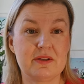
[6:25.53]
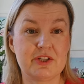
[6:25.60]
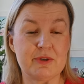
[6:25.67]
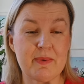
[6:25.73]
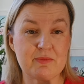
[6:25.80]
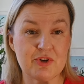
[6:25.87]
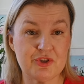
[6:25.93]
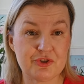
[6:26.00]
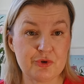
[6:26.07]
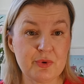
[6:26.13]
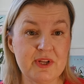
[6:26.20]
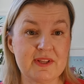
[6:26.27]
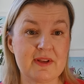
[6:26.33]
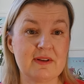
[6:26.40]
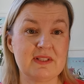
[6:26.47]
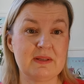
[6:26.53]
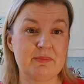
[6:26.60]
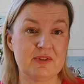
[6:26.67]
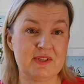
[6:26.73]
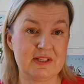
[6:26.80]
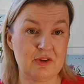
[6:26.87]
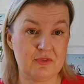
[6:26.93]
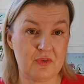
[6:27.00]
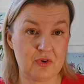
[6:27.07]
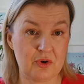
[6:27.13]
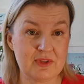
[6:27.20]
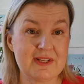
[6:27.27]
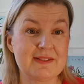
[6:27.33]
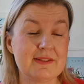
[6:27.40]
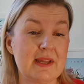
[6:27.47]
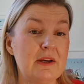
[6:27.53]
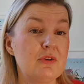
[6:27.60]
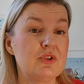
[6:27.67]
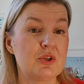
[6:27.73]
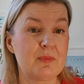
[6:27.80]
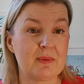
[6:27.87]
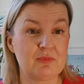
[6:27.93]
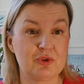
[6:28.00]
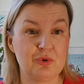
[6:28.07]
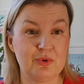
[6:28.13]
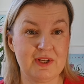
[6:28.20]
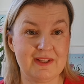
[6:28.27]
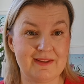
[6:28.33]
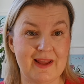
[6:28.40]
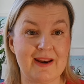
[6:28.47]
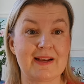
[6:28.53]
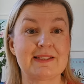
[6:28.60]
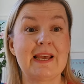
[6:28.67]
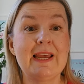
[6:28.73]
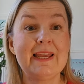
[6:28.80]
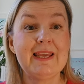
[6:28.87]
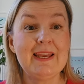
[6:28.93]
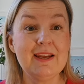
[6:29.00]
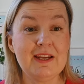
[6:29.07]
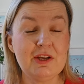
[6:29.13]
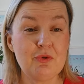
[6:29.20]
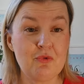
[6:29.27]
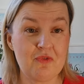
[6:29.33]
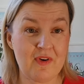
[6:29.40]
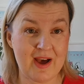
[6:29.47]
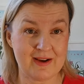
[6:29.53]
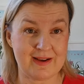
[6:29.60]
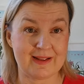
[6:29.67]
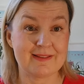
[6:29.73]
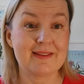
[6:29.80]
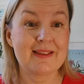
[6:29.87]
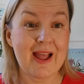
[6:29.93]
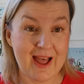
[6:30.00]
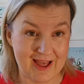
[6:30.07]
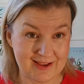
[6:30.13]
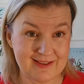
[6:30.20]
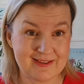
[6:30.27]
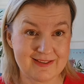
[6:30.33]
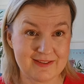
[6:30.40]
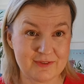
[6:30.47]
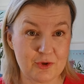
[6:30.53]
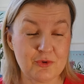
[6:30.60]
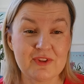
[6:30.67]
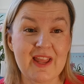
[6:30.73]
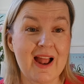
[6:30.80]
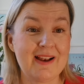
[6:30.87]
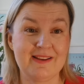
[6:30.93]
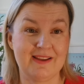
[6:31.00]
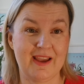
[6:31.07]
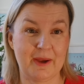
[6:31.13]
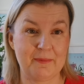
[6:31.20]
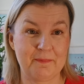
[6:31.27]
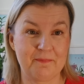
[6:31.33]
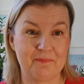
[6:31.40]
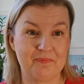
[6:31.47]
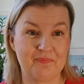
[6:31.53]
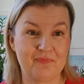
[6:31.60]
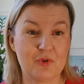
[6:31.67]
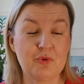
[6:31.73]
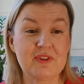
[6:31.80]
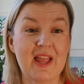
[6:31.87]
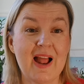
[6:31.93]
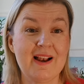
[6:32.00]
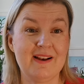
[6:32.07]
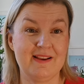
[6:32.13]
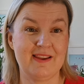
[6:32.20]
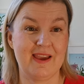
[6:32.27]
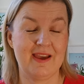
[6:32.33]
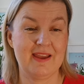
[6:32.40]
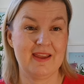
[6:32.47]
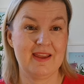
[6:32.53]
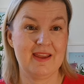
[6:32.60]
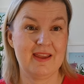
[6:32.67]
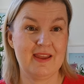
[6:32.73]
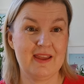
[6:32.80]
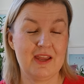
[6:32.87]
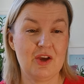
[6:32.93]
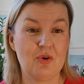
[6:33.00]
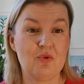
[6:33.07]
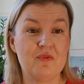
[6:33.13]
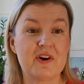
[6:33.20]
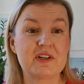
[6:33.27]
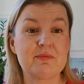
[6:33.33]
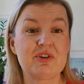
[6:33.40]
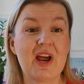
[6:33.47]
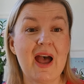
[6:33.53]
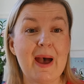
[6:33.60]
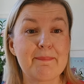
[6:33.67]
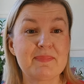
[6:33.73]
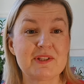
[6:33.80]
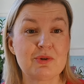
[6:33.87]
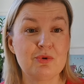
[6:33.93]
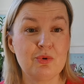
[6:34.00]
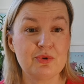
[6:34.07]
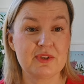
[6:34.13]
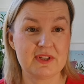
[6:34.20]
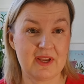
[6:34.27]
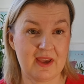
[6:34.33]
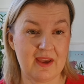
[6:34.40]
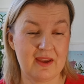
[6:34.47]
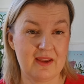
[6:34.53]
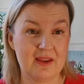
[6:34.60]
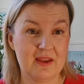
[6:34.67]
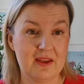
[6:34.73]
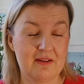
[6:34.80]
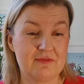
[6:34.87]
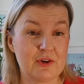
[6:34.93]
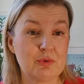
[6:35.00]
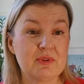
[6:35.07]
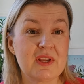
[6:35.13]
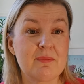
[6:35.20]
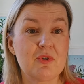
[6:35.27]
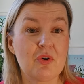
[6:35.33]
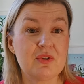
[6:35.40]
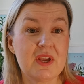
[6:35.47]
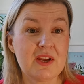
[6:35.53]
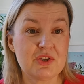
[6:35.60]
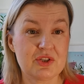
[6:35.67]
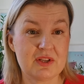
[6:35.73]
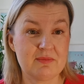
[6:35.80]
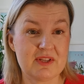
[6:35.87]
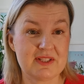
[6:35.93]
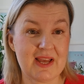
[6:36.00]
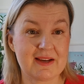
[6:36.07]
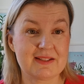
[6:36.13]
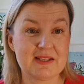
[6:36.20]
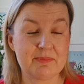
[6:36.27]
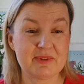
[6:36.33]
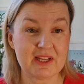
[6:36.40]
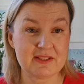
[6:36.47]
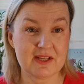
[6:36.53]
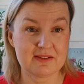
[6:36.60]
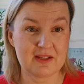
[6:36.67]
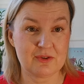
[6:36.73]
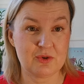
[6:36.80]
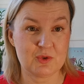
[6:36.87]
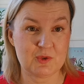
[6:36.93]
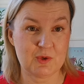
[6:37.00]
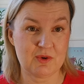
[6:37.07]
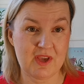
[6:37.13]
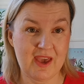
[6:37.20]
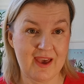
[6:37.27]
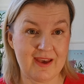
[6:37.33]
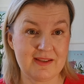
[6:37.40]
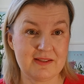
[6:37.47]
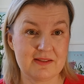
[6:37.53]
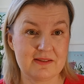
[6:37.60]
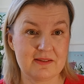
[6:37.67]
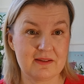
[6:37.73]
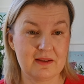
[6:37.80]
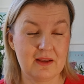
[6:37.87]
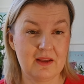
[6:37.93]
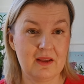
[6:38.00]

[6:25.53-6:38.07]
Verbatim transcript: Że mam żyć tu i teraz i być zadowolona z tego, co mam tu i teraz. I uwaga, tak, totalnie, totalnie. Uważam, że absolutnie warunkiem koniecznym jest akceptacja tego, co jest